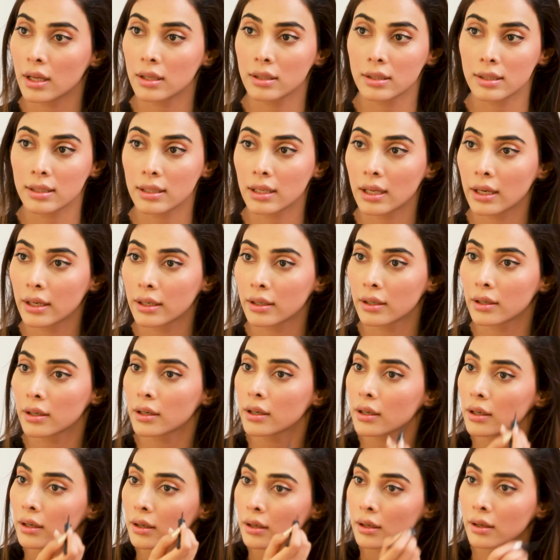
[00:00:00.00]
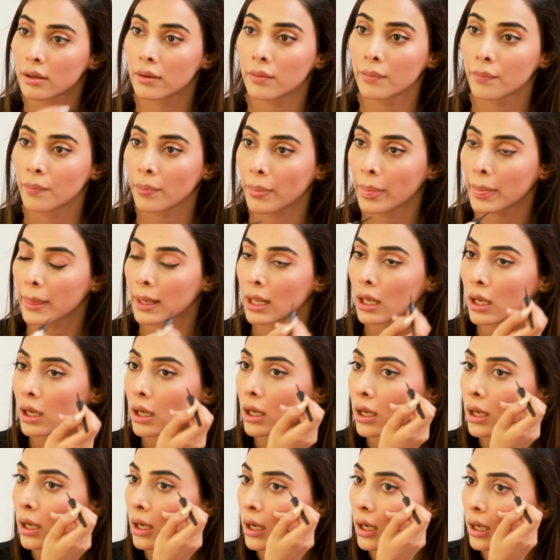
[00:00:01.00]
तो लाइनर
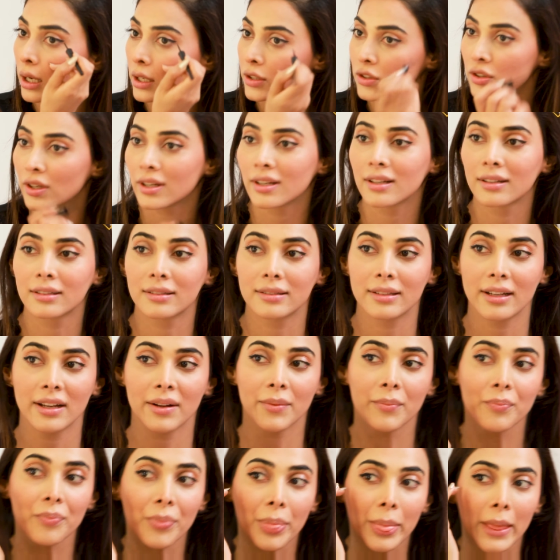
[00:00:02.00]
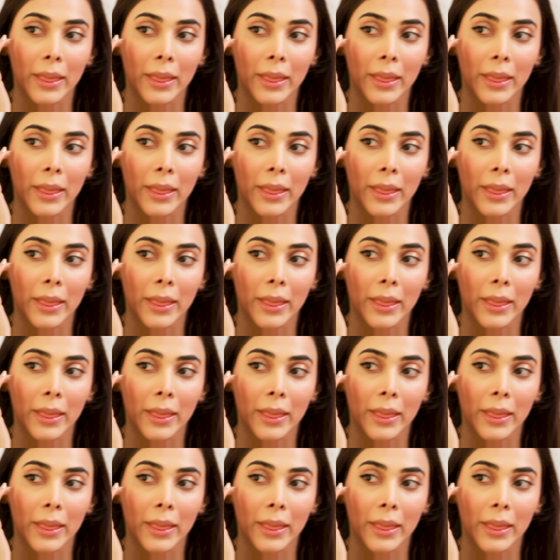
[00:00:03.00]
अच्छा लगता है